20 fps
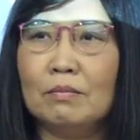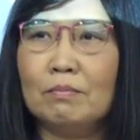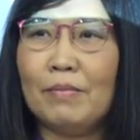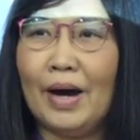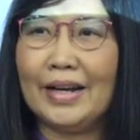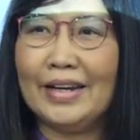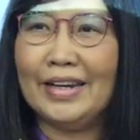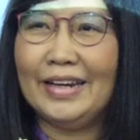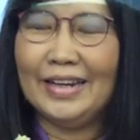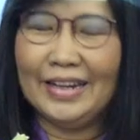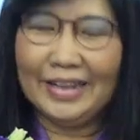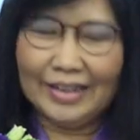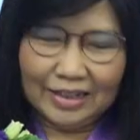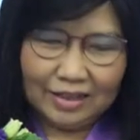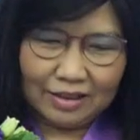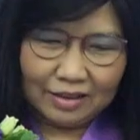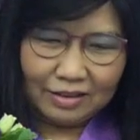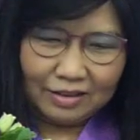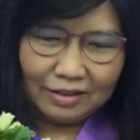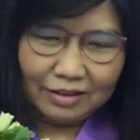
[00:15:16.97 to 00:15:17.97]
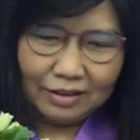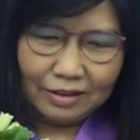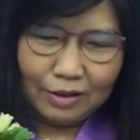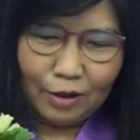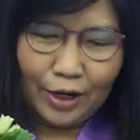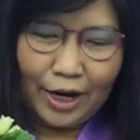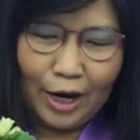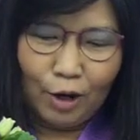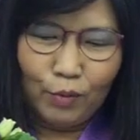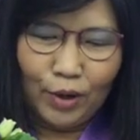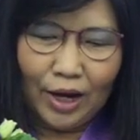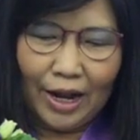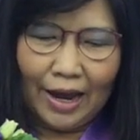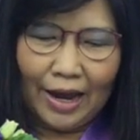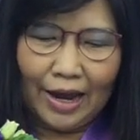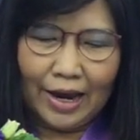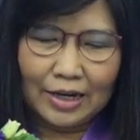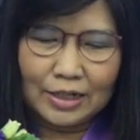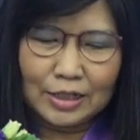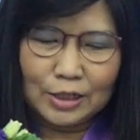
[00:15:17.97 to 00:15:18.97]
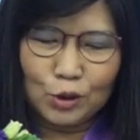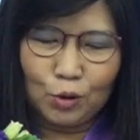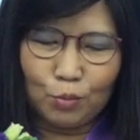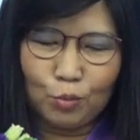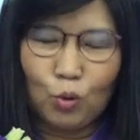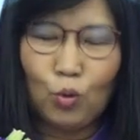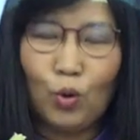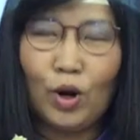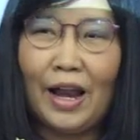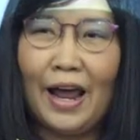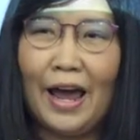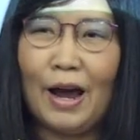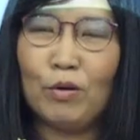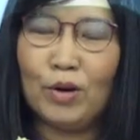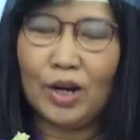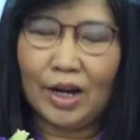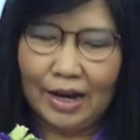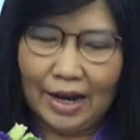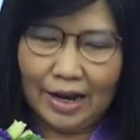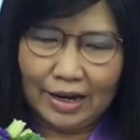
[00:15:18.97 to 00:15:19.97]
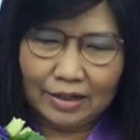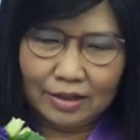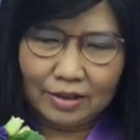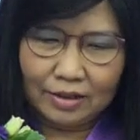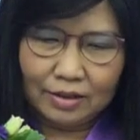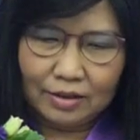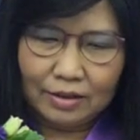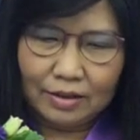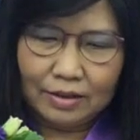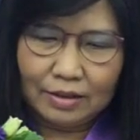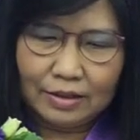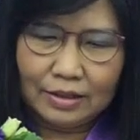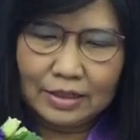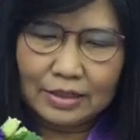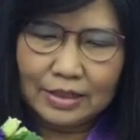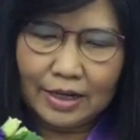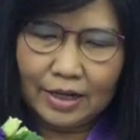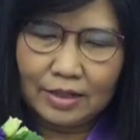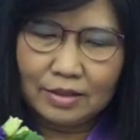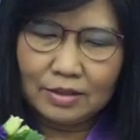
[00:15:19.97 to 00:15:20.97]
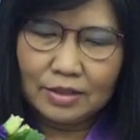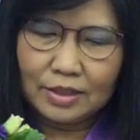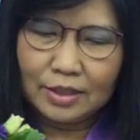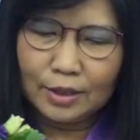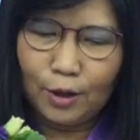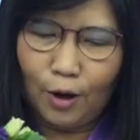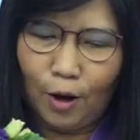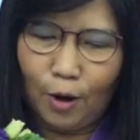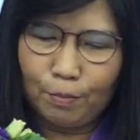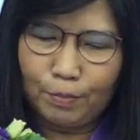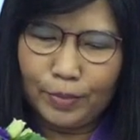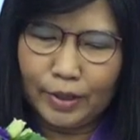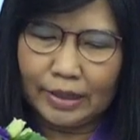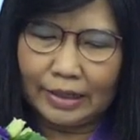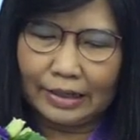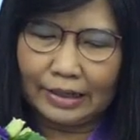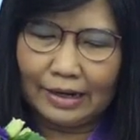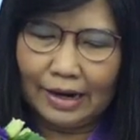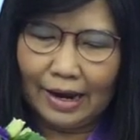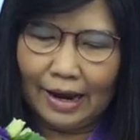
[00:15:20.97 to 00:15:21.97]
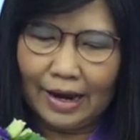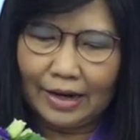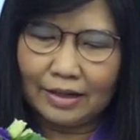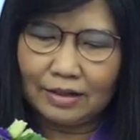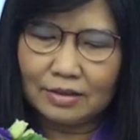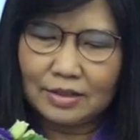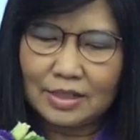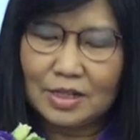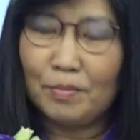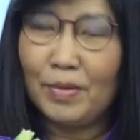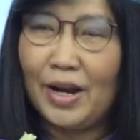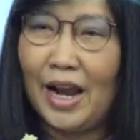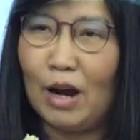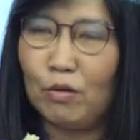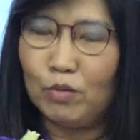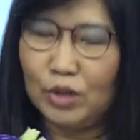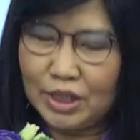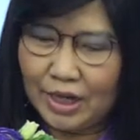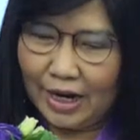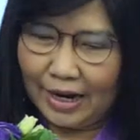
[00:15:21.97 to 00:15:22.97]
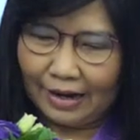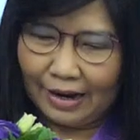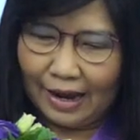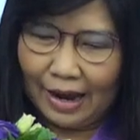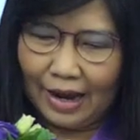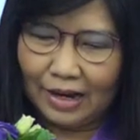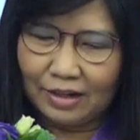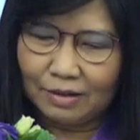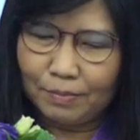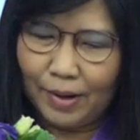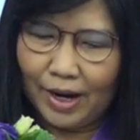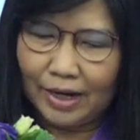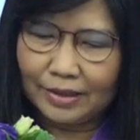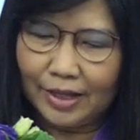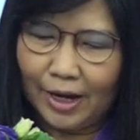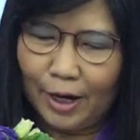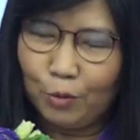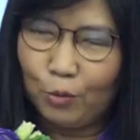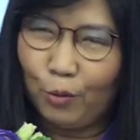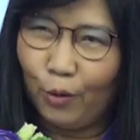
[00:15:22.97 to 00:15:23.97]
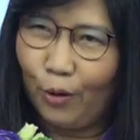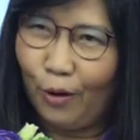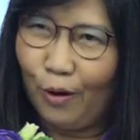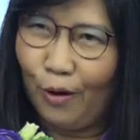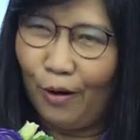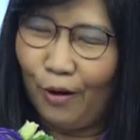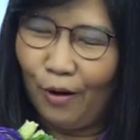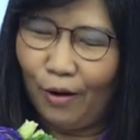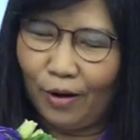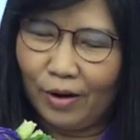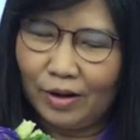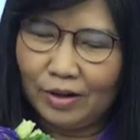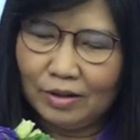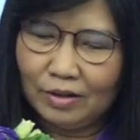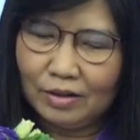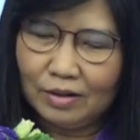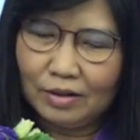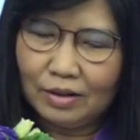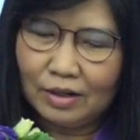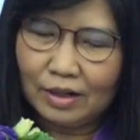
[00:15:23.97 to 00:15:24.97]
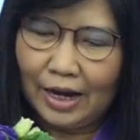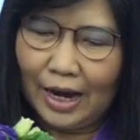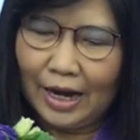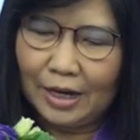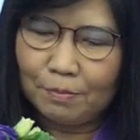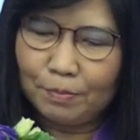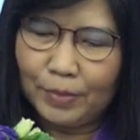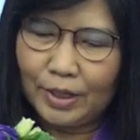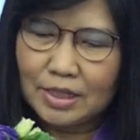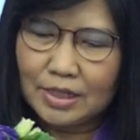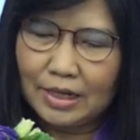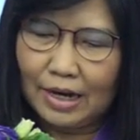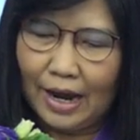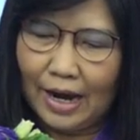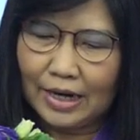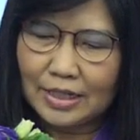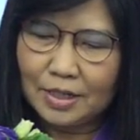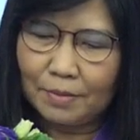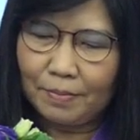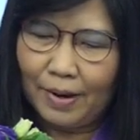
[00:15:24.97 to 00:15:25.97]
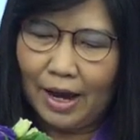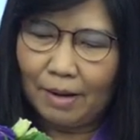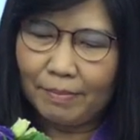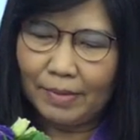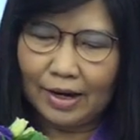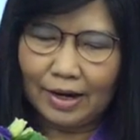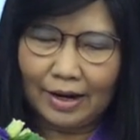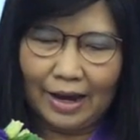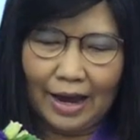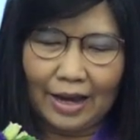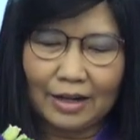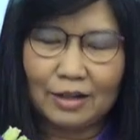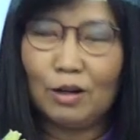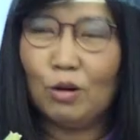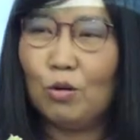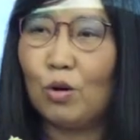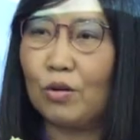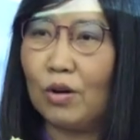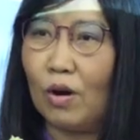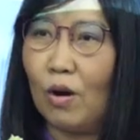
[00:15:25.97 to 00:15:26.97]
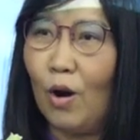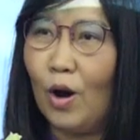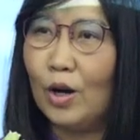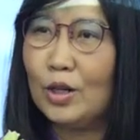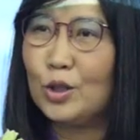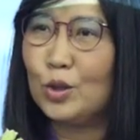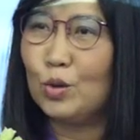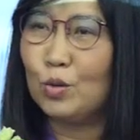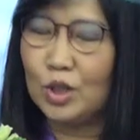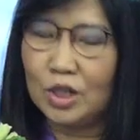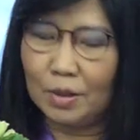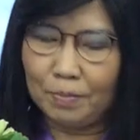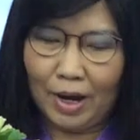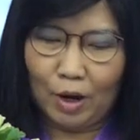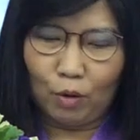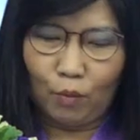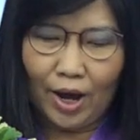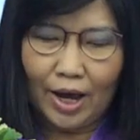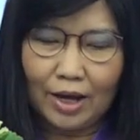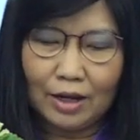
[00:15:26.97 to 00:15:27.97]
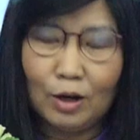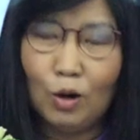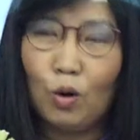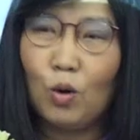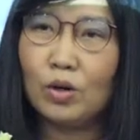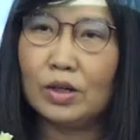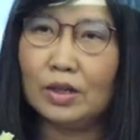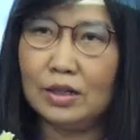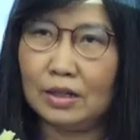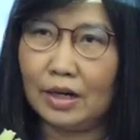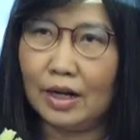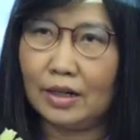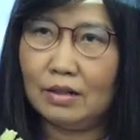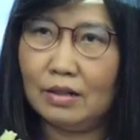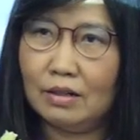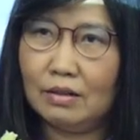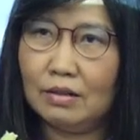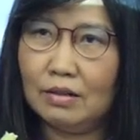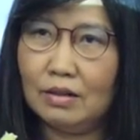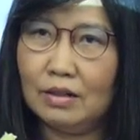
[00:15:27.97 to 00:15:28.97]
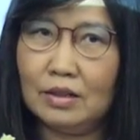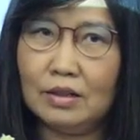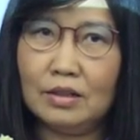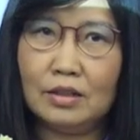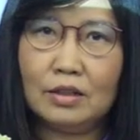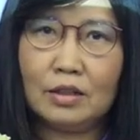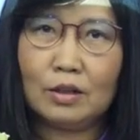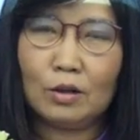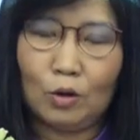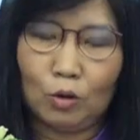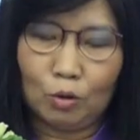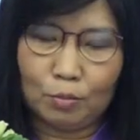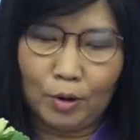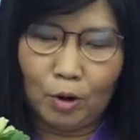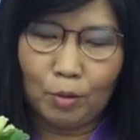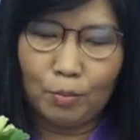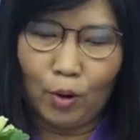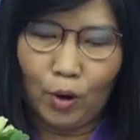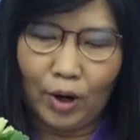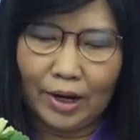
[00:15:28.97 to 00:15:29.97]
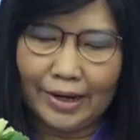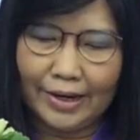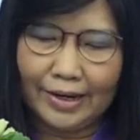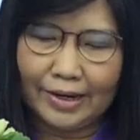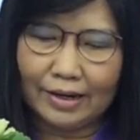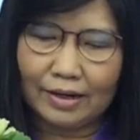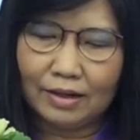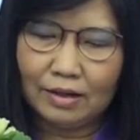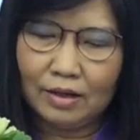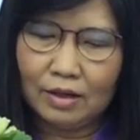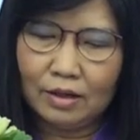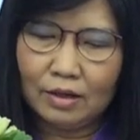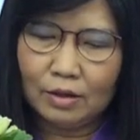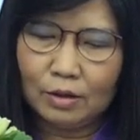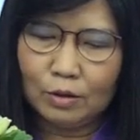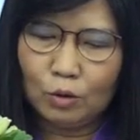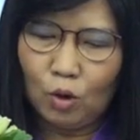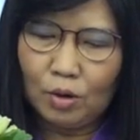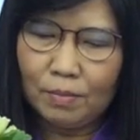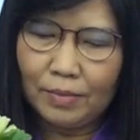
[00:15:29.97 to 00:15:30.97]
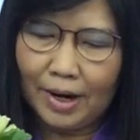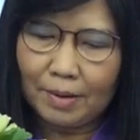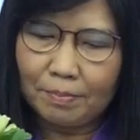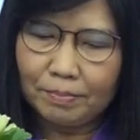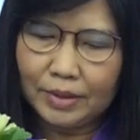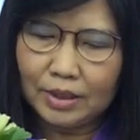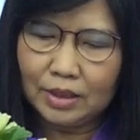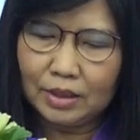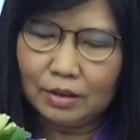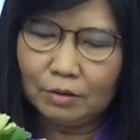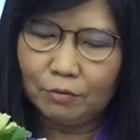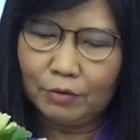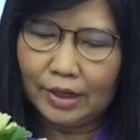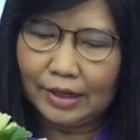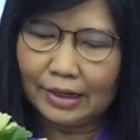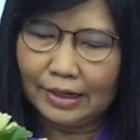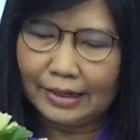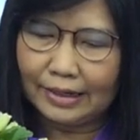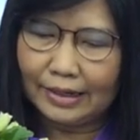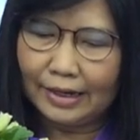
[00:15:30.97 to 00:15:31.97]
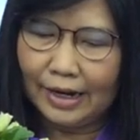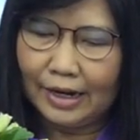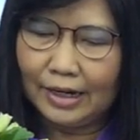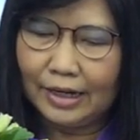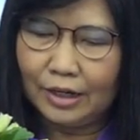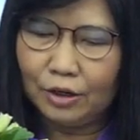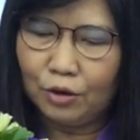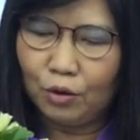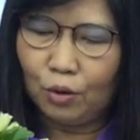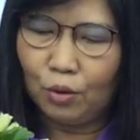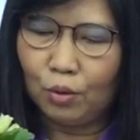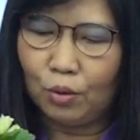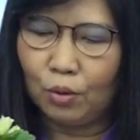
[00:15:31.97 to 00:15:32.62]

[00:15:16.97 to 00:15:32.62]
บัดนี้ก็ได้เวลาอันสมควรแล้วนะคะดิฉันจึงขอเปิดงานสัมมนาวิชาการภายใต้หัวข้อไขปริศนาสภาพอากาศโลกร้อนสู่สภาวะโลกเดือดหรือ Global Boiling ร่วมรับมือวิกฤตเอลนีโญ